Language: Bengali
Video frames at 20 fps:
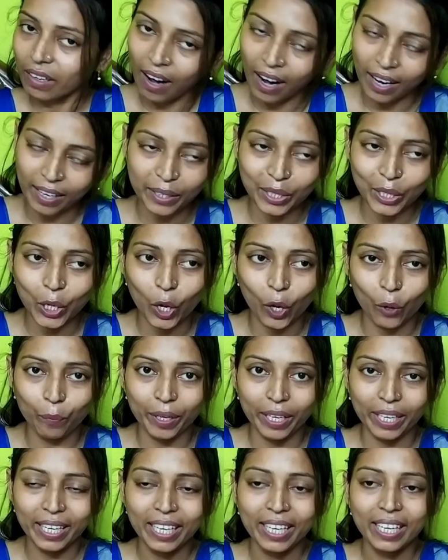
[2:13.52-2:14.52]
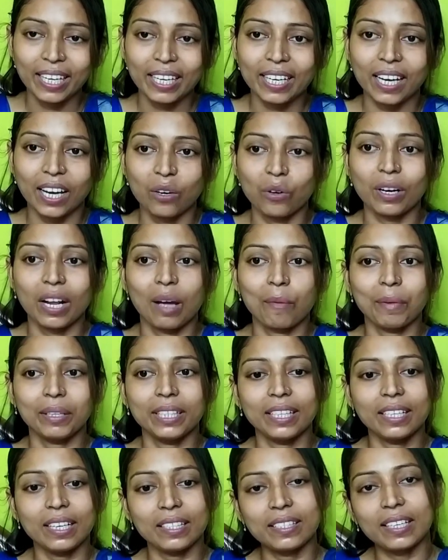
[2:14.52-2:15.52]
খাটতে হবে কারণ
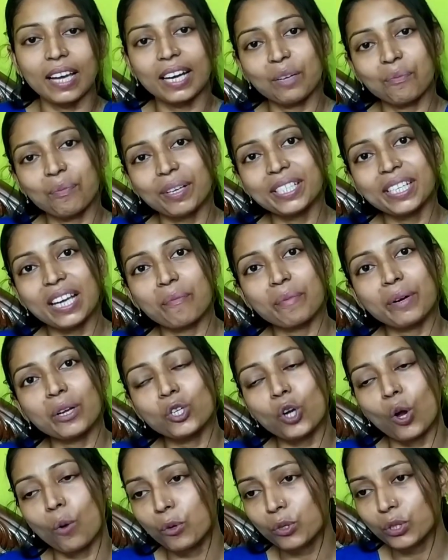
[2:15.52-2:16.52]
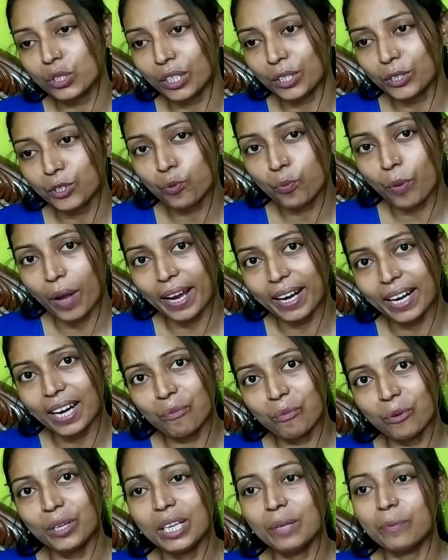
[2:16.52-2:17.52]
আমাদের চারিপাশে আমরা সমস্ত কিছু
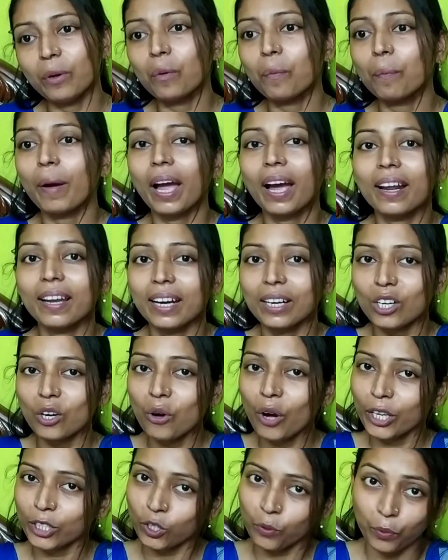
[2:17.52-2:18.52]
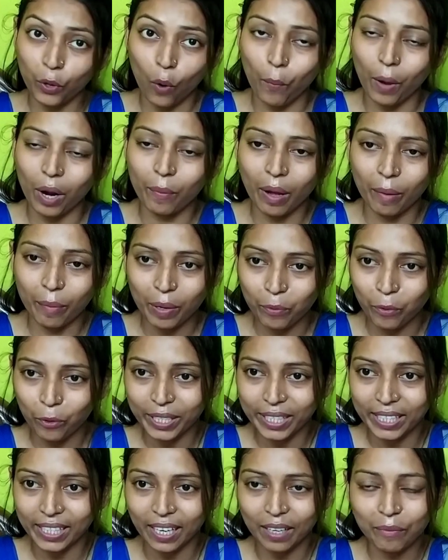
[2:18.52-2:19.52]
বাংলা বলি এবং বাংলাটাও হয়তো প্রপারভাবে
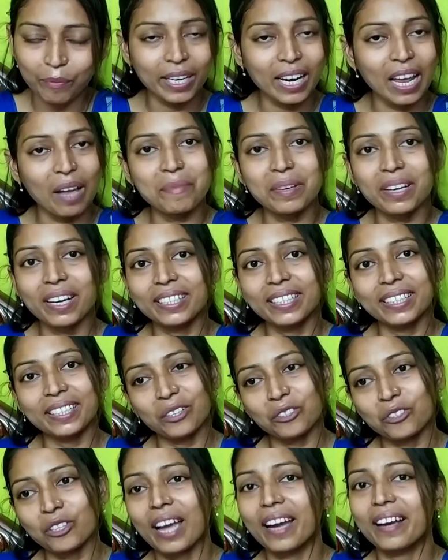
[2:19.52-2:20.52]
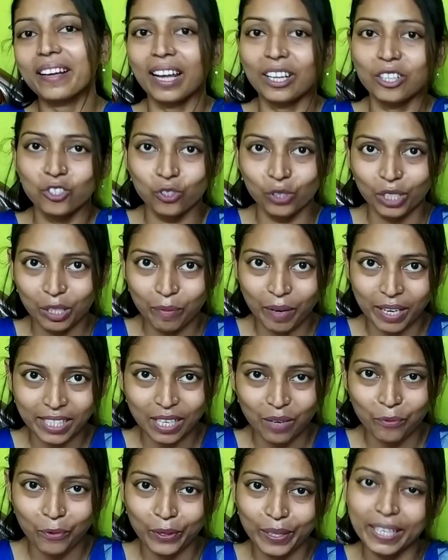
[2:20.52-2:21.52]
বলি না মানে আমাদের হয়তো আঞ্চলিক
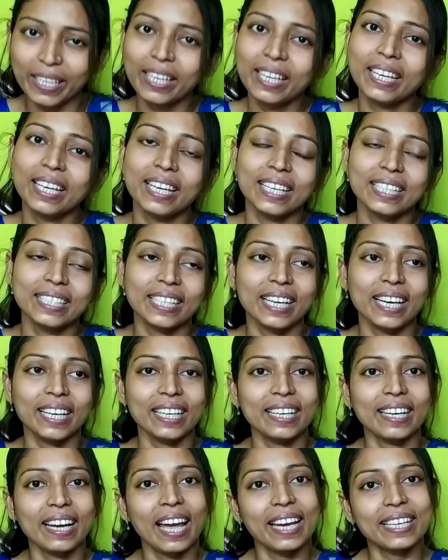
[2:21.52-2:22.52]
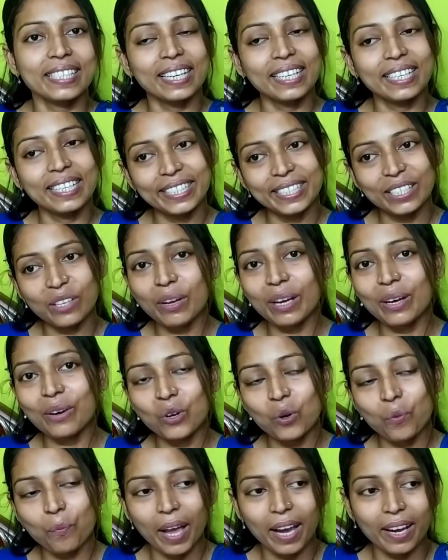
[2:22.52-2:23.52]
ভাষা বলি যেখানে রায়সা নিজেও
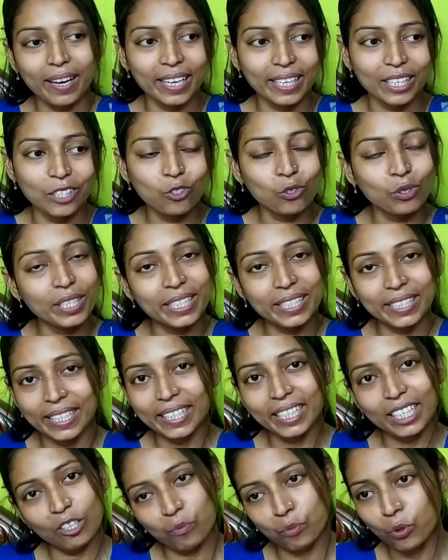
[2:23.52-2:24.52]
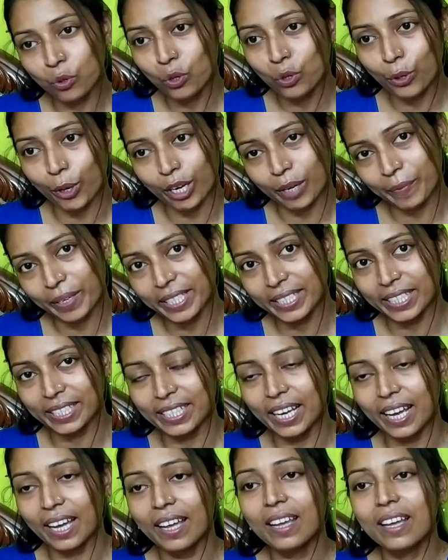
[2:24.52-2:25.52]
এখনও বাংলা কিছু লিখতে গেলে ভুল করে মানে
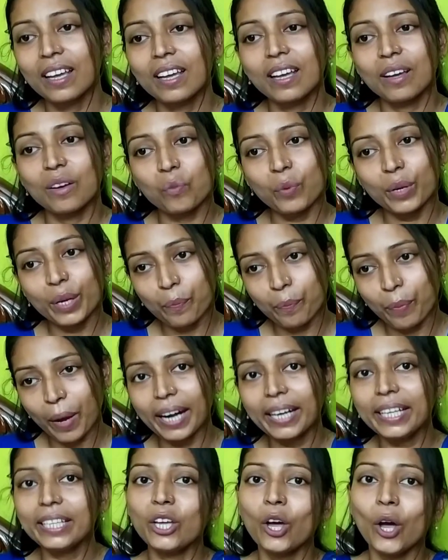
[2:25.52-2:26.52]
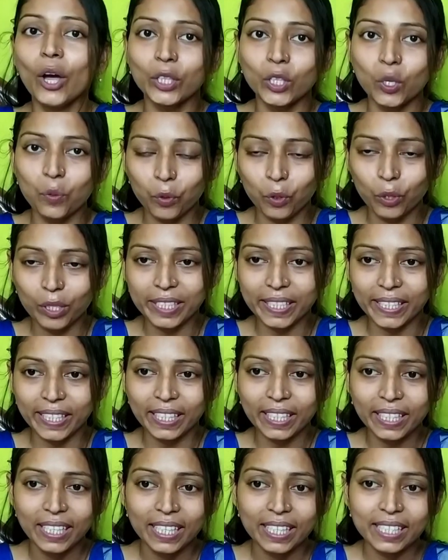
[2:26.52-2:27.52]
যেটা মানে বাড়িতে হয়তো বলছে
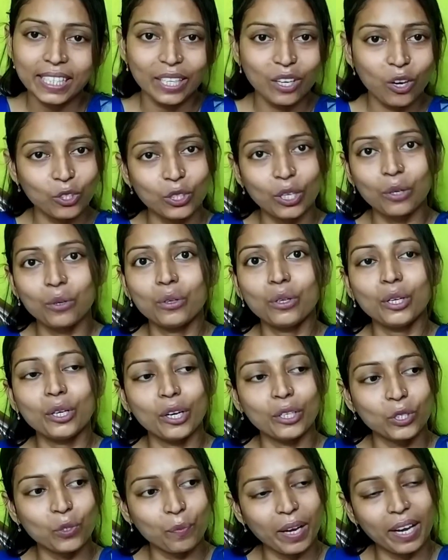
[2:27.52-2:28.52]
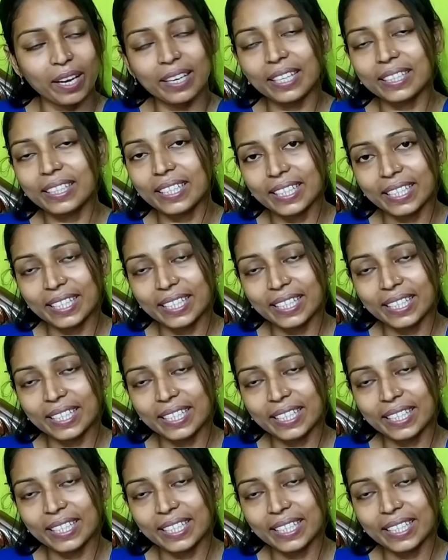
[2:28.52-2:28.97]
সেই কথাগুলোই হয়তো বাংলাতে